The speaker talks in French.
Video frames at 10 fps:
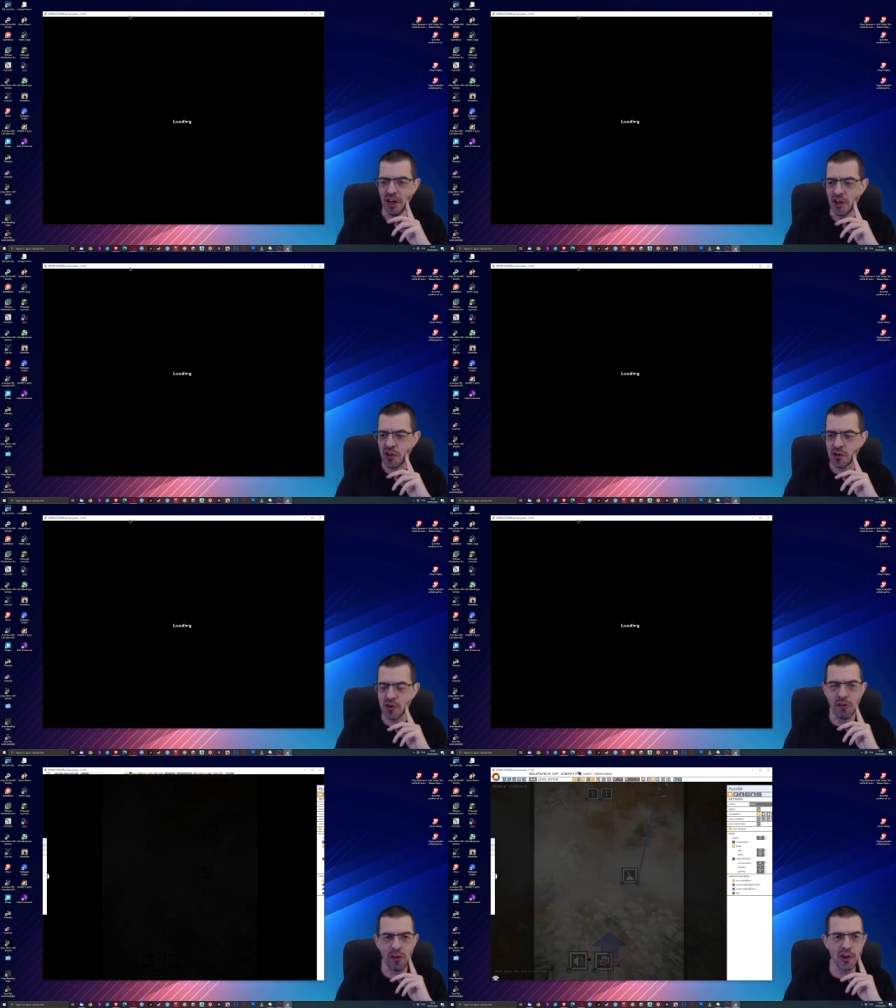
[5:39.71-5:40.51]
je,
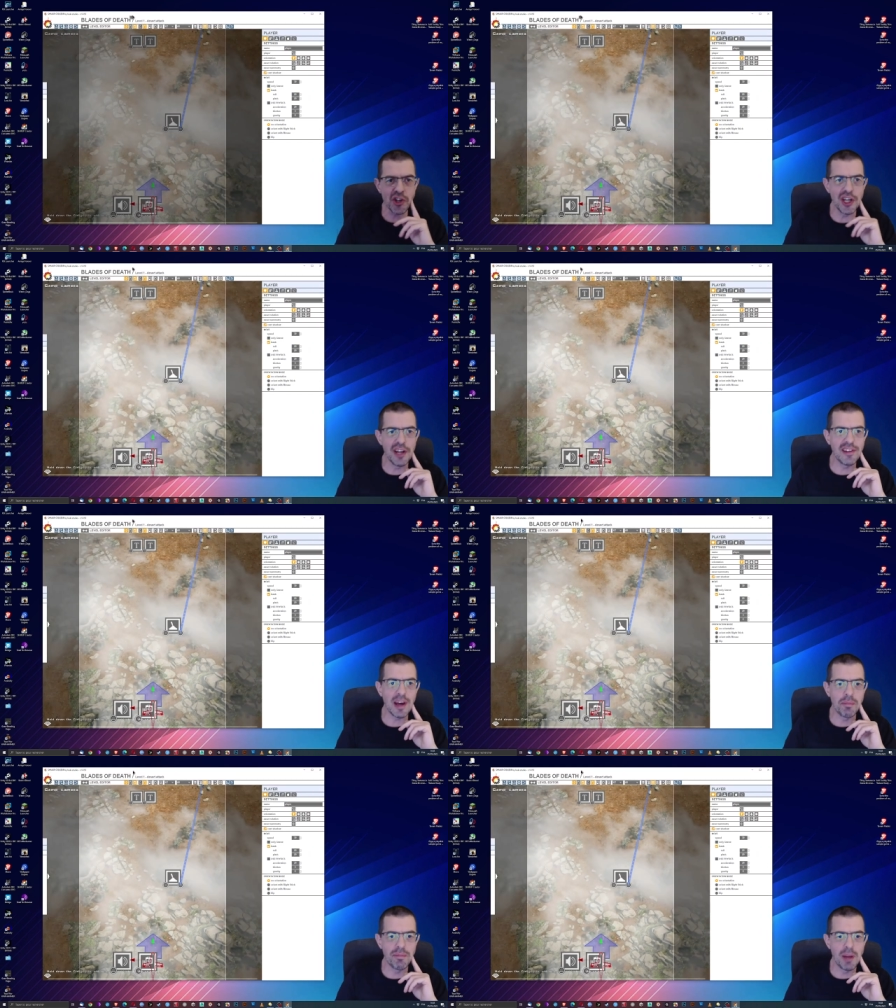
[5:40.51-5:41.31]
franchis
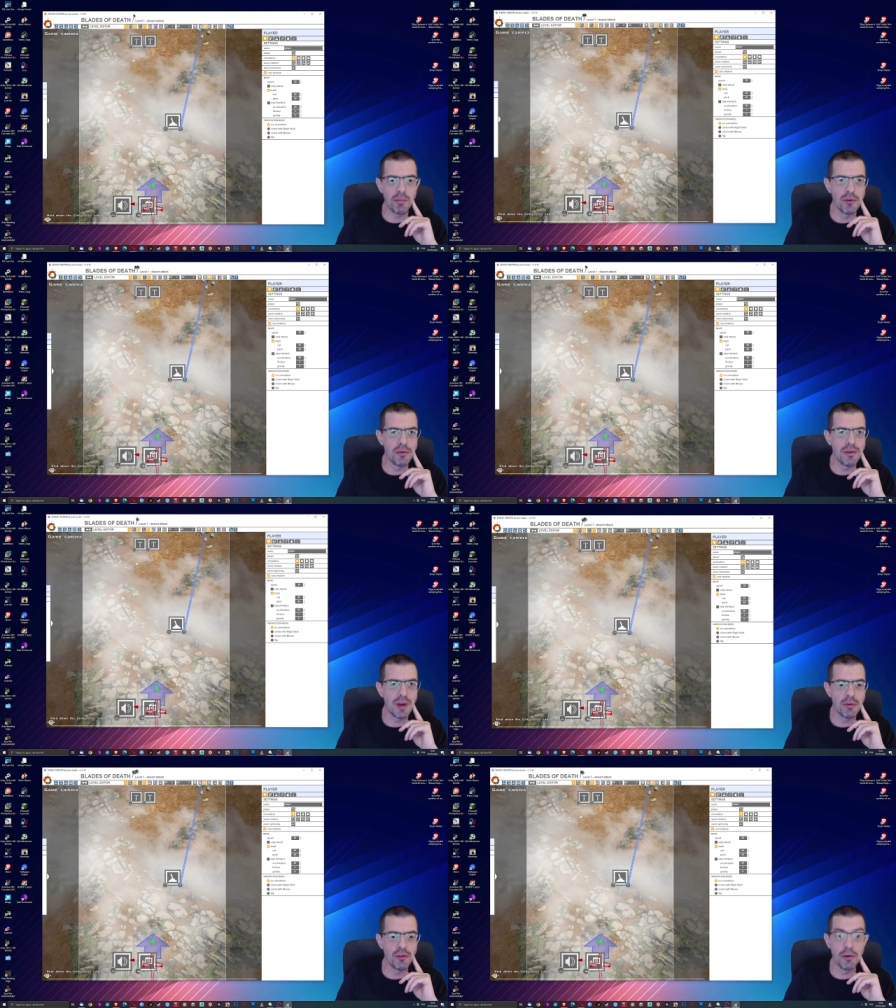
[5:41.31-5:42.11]
l'étape la plus, la
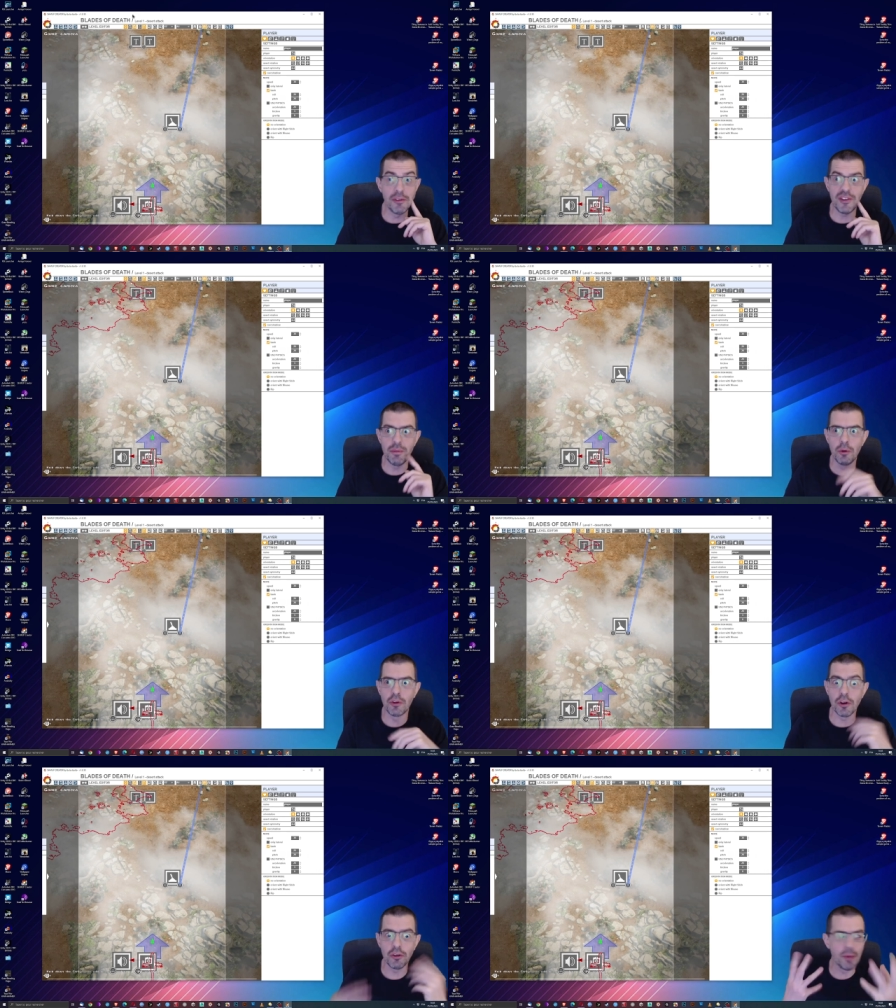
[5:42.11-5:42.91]
plus ultime du
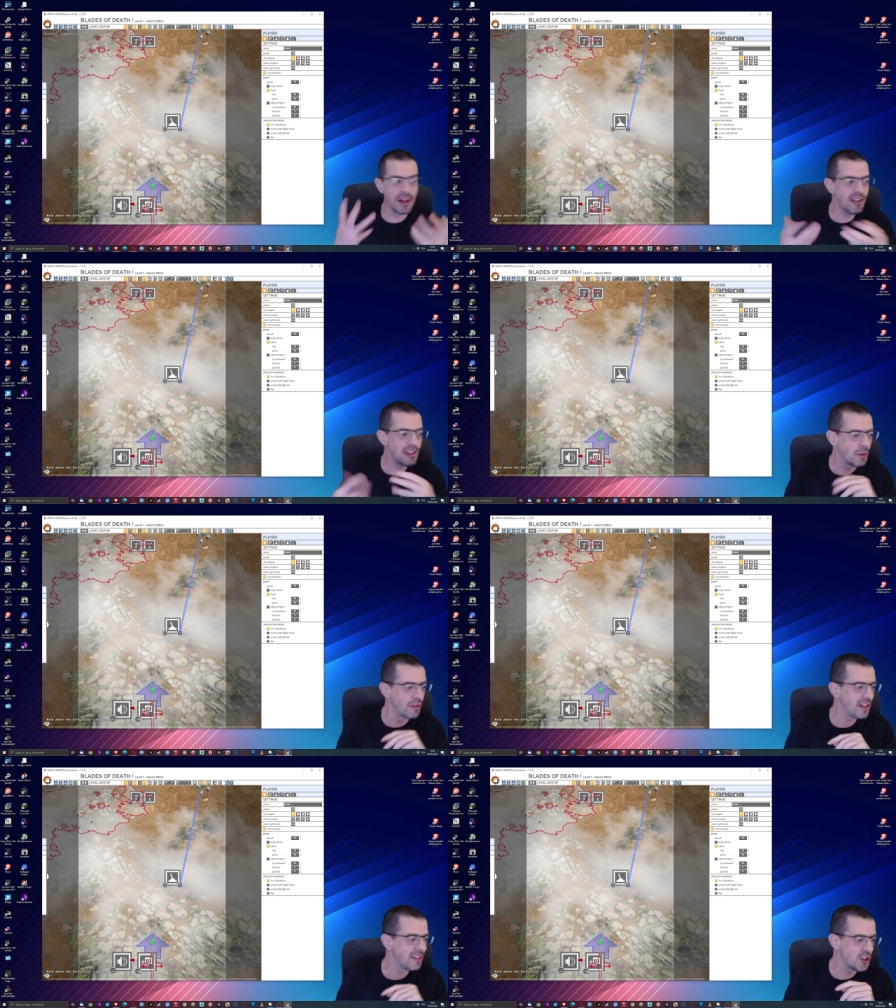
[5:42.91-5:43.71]
transhumanisme, en
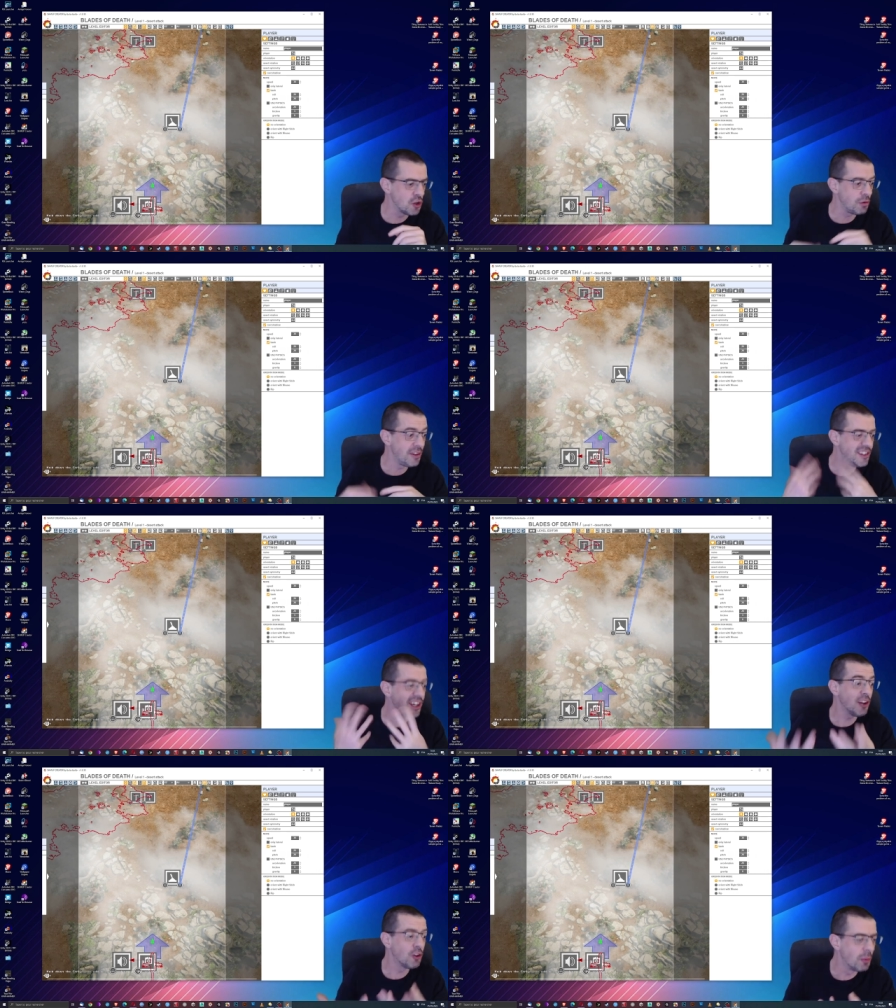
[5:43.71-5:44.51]
fait, c'est que je suis
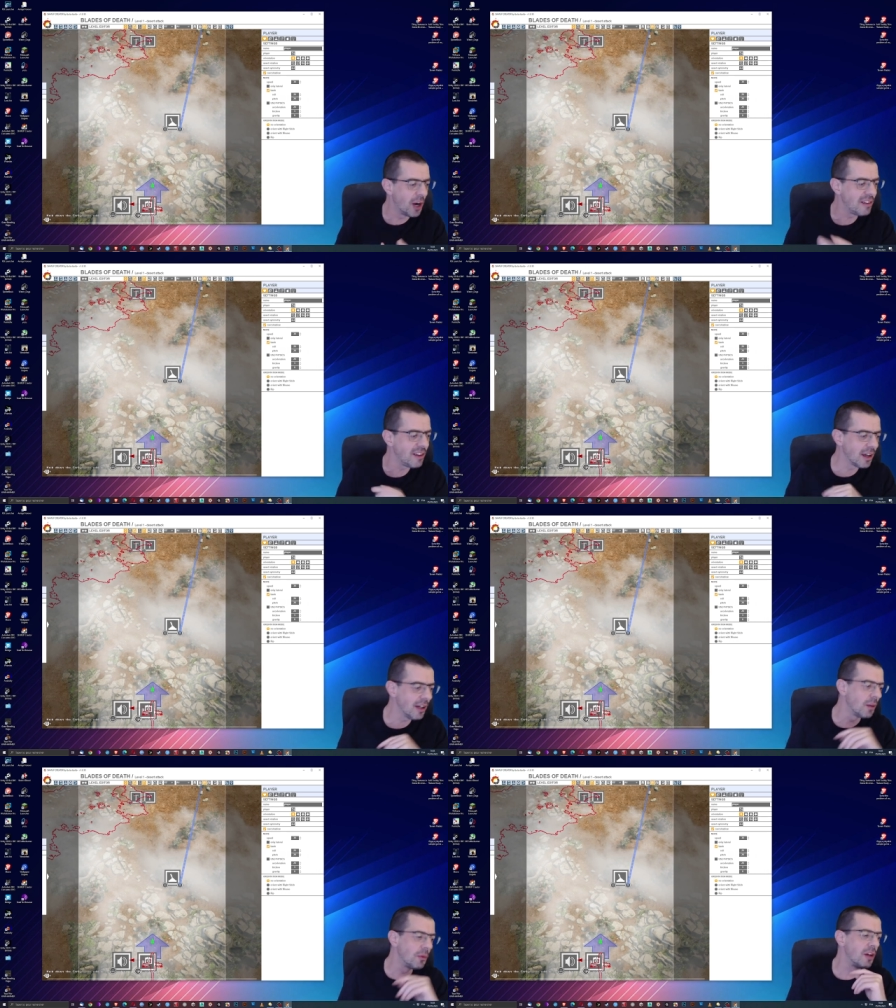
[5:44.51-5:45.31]
directement intégré
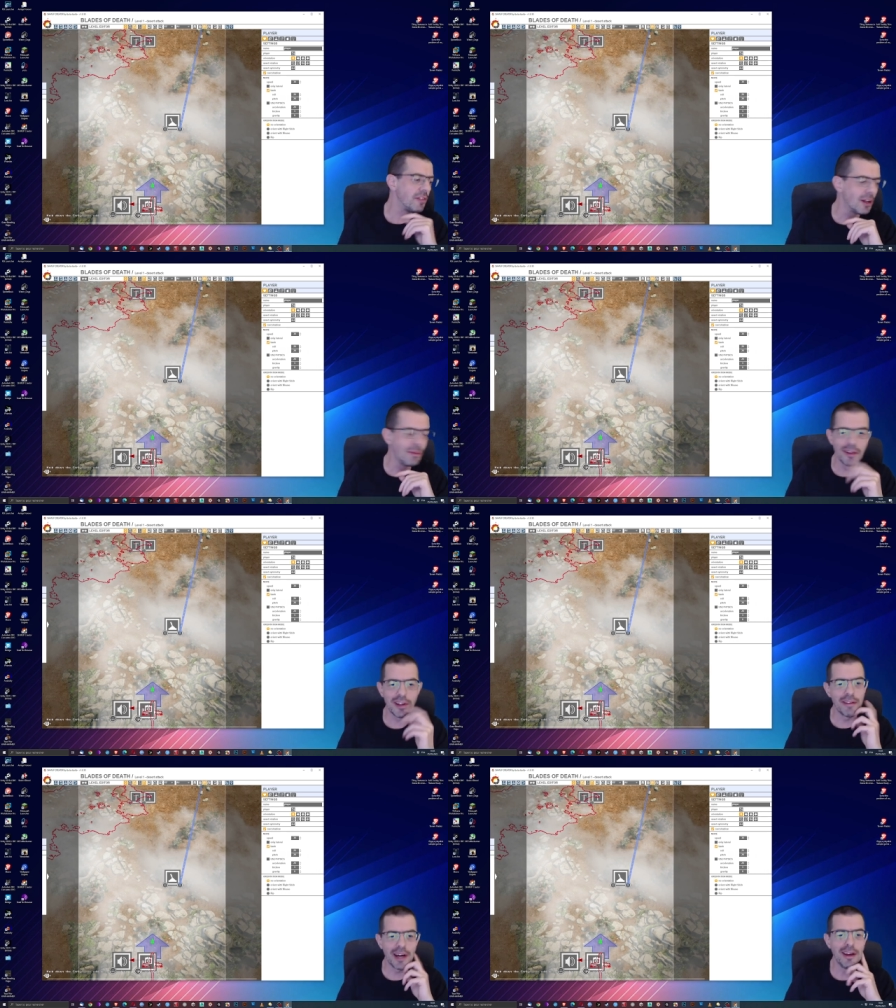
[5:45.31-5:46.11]
dans mon environnement de
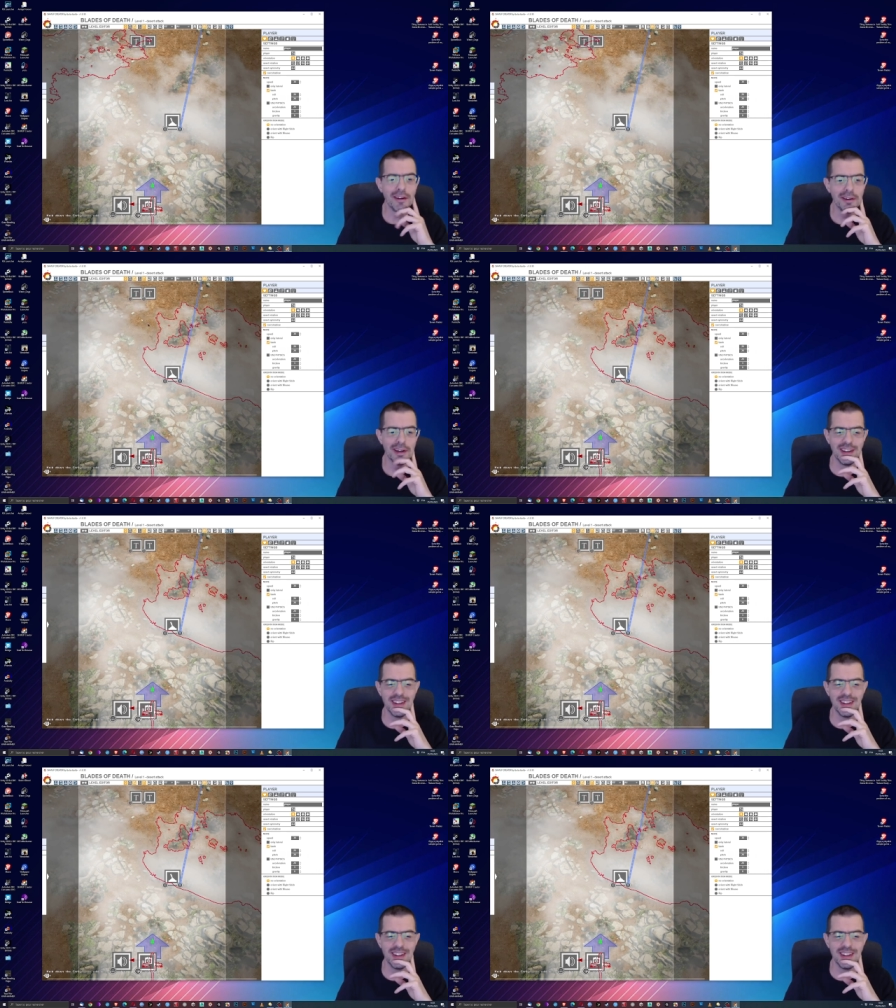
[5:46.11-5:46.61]
travail. Voilà.